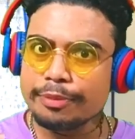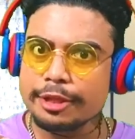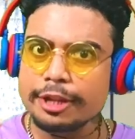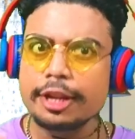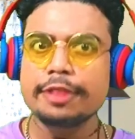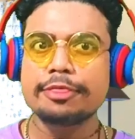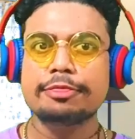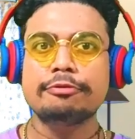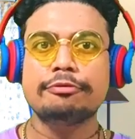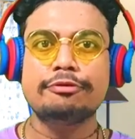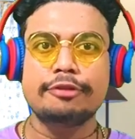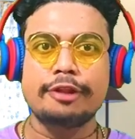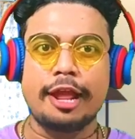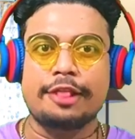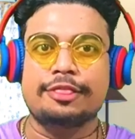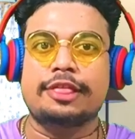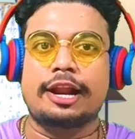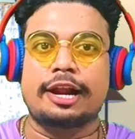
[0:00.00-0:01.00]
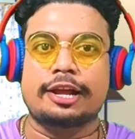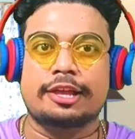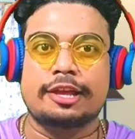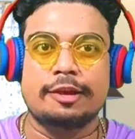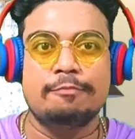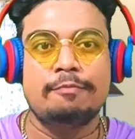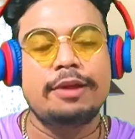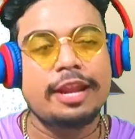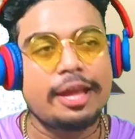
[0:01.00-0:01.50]
দিনই দুধ নাই তার
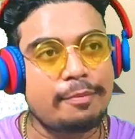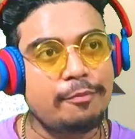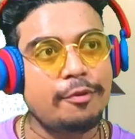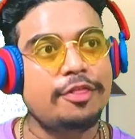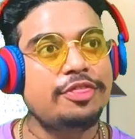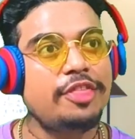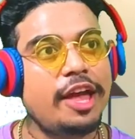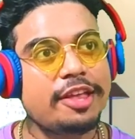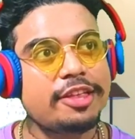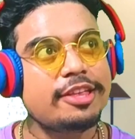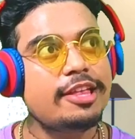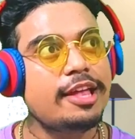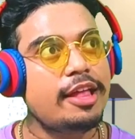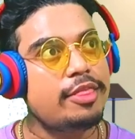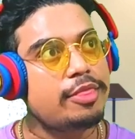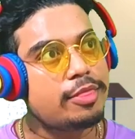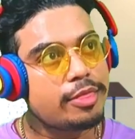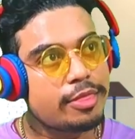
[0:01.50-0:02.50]
কাছে মানে বলতে চাইছি যে